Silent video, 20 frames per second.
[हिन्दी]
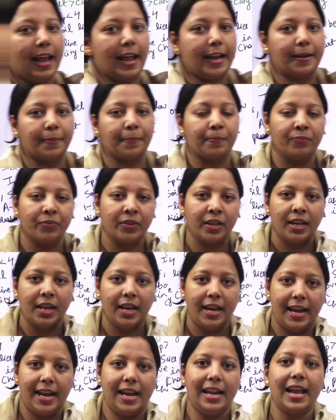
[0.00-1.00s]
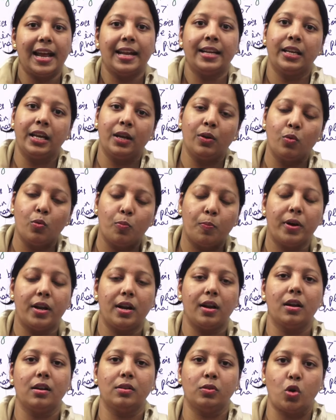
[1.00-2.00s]
लाइन ए लाइन के ऊपर
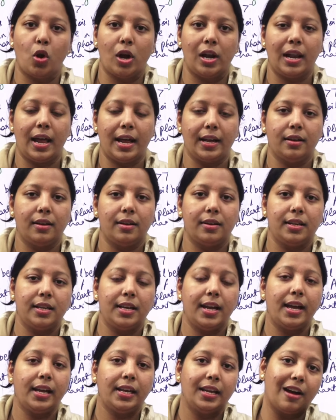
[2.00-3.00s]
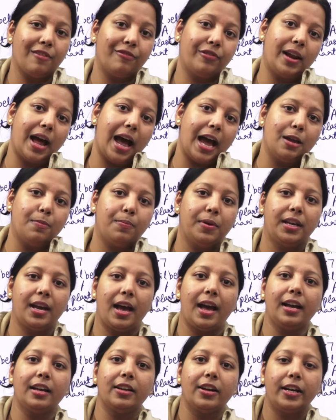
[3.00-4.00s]
अगर सॉइल लाई कर रही है या फिर आईपी क्या
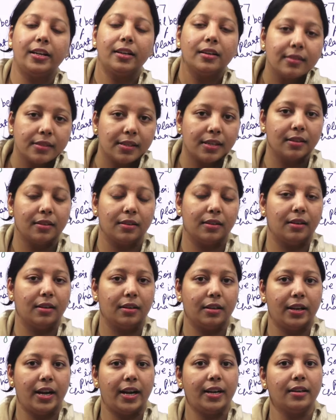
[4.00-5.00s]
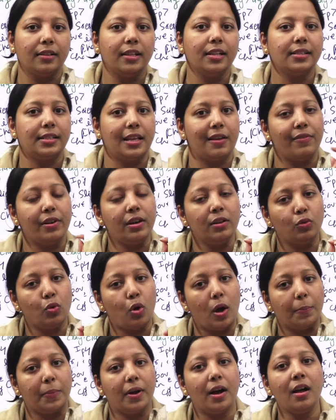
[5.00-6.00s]
है ग्रेटर से ग्रेटर देन सेवन तो
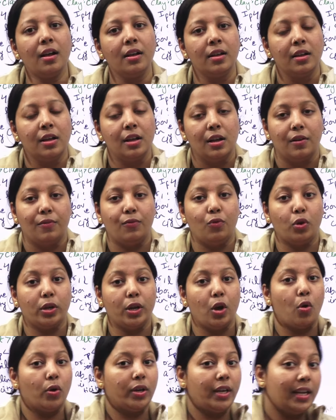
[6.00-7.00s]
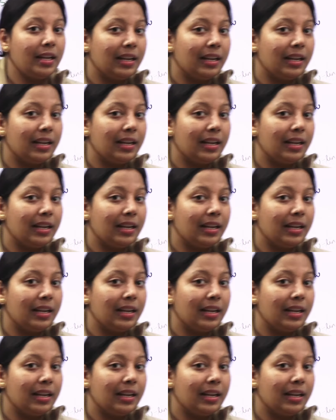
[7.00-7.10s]
आपका वो क्या होगी